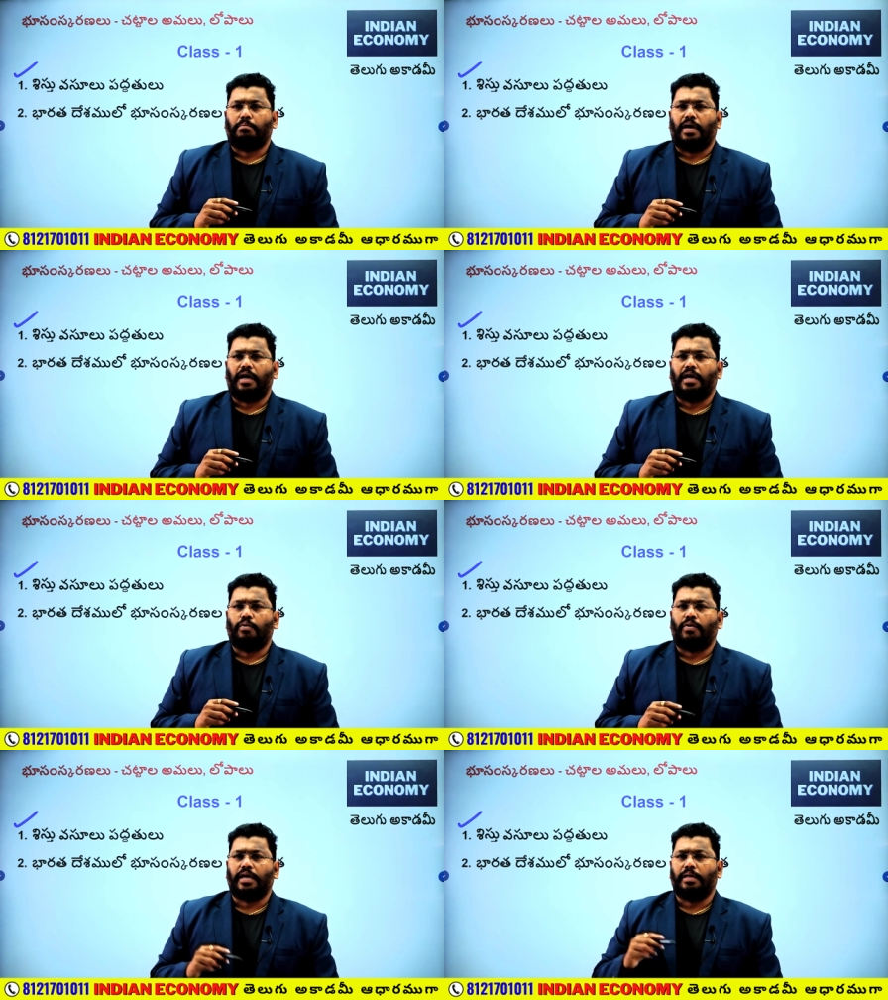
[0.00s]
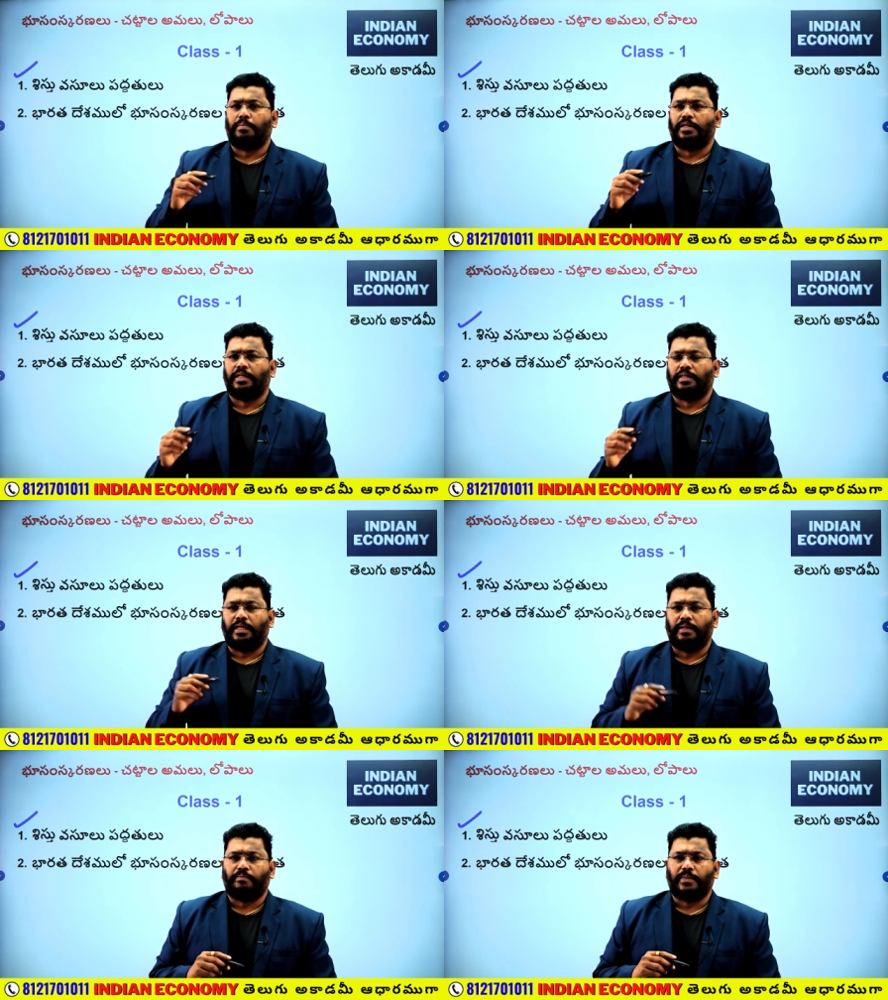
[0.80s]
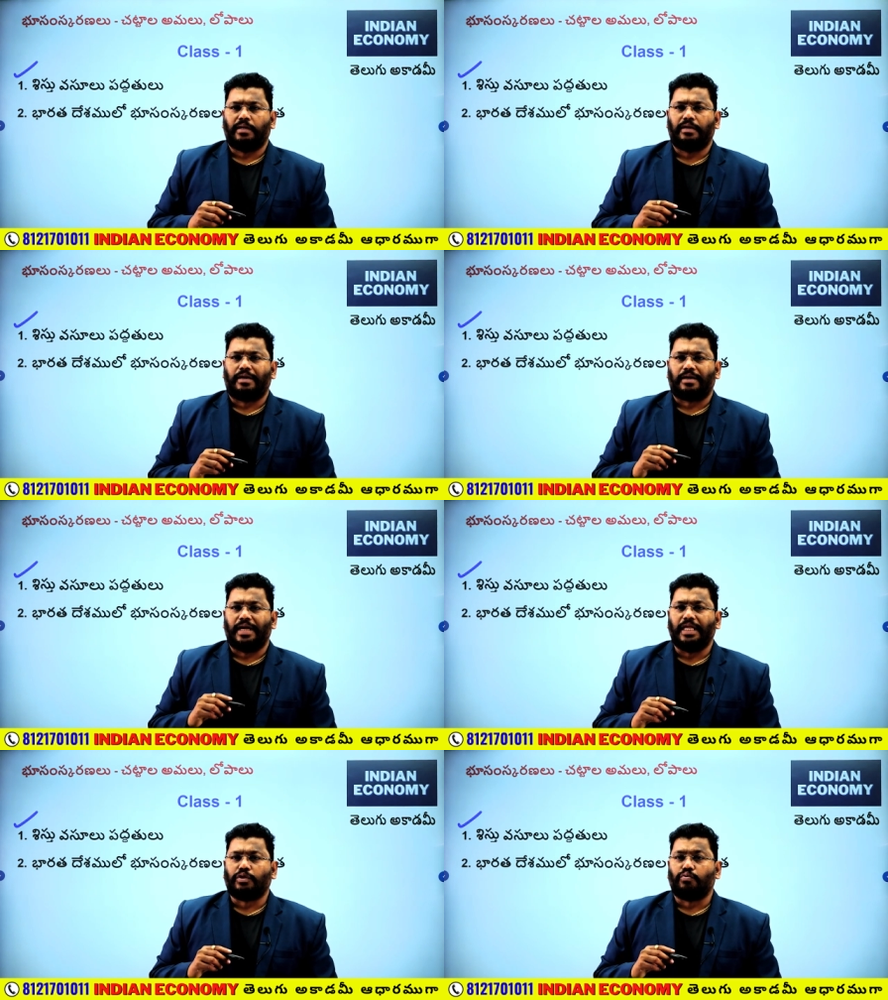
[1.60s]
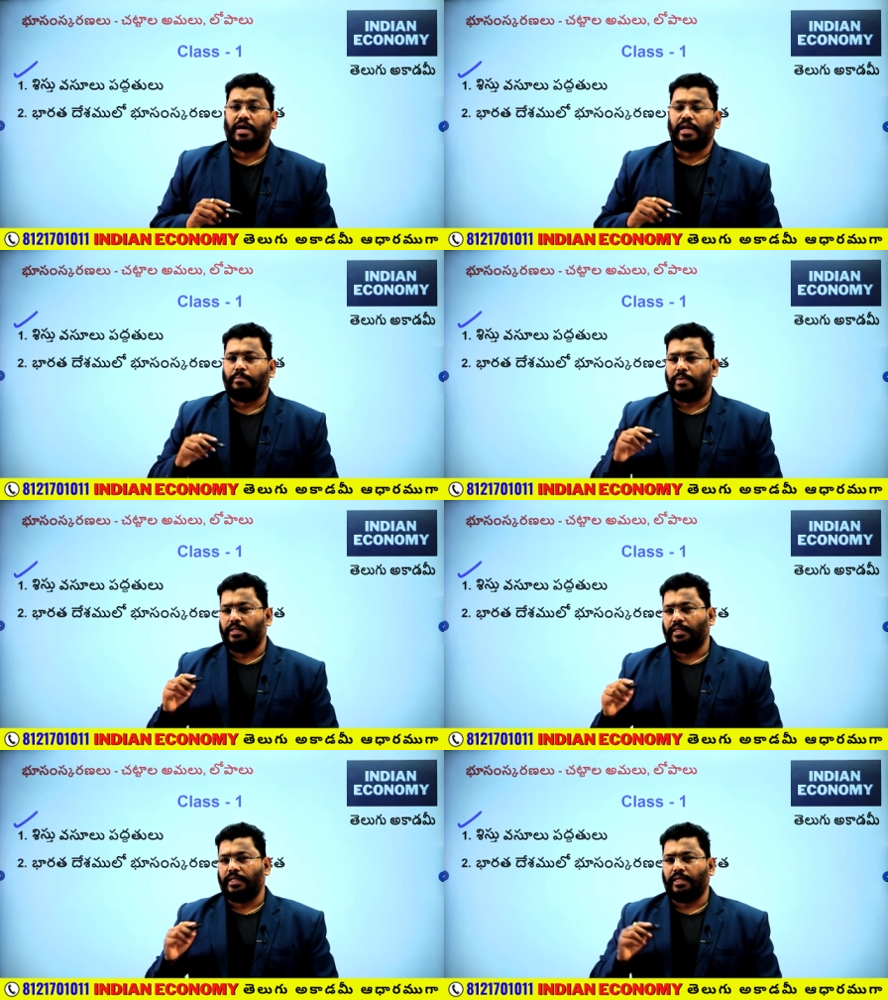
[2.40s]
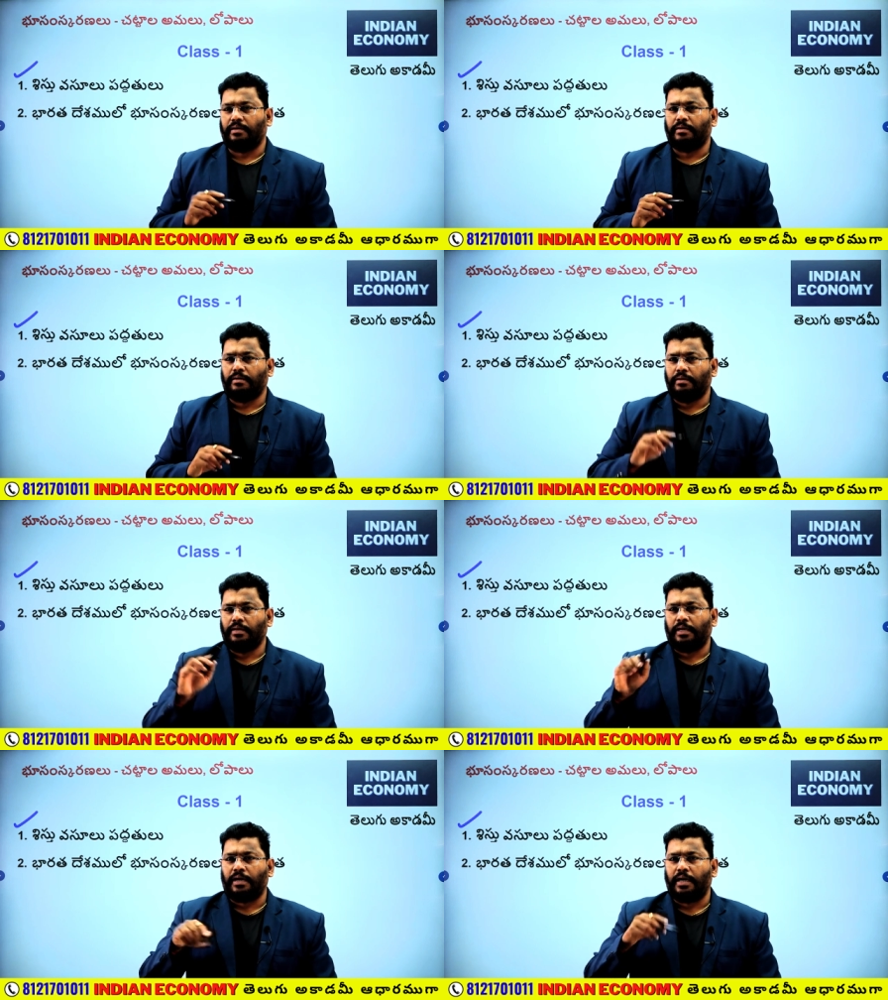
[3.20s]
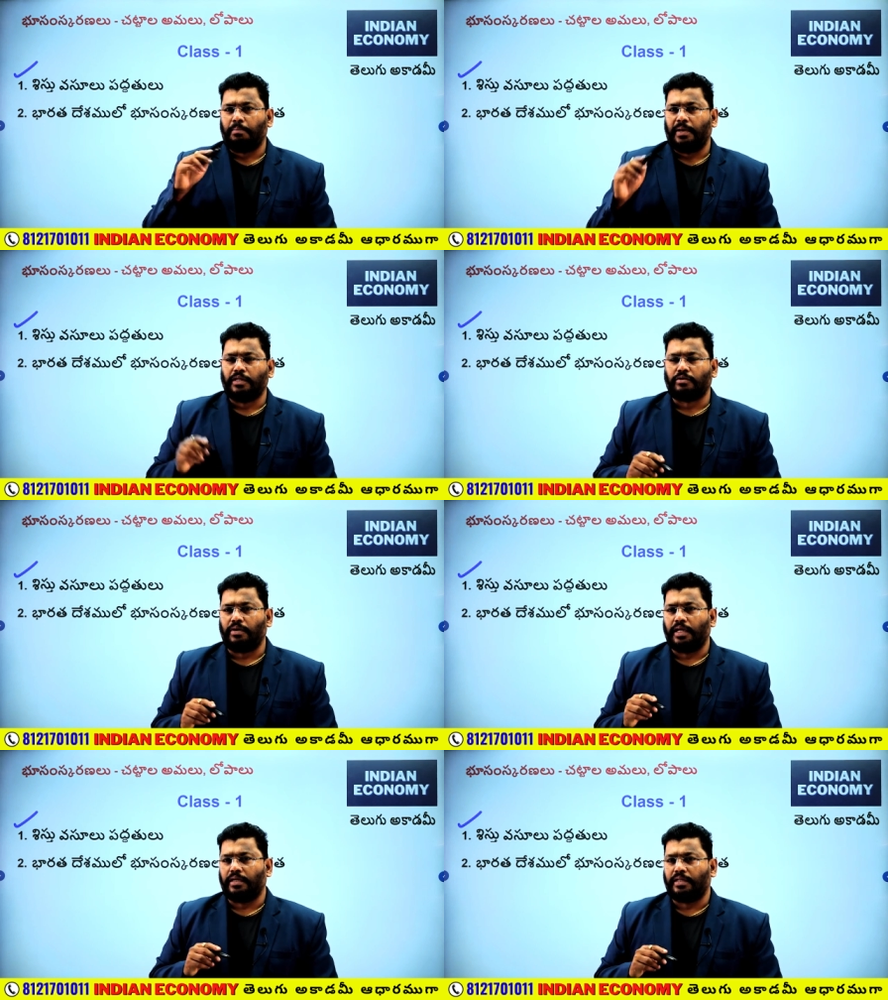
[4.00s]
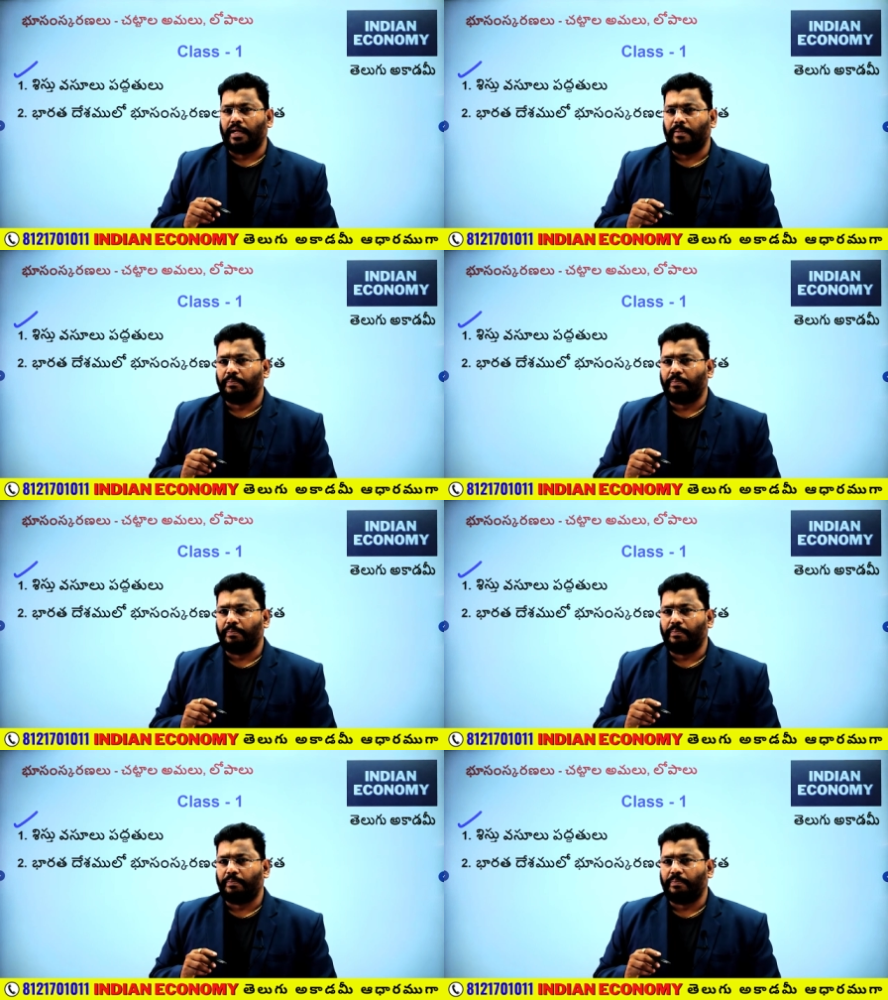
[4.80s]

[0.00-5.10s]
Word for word: మహల్వారీ పద్ధతి రైత్వారీ పద్ధతి ఇట్లాంటి పద్ధతులు ఉన్నాయి కదా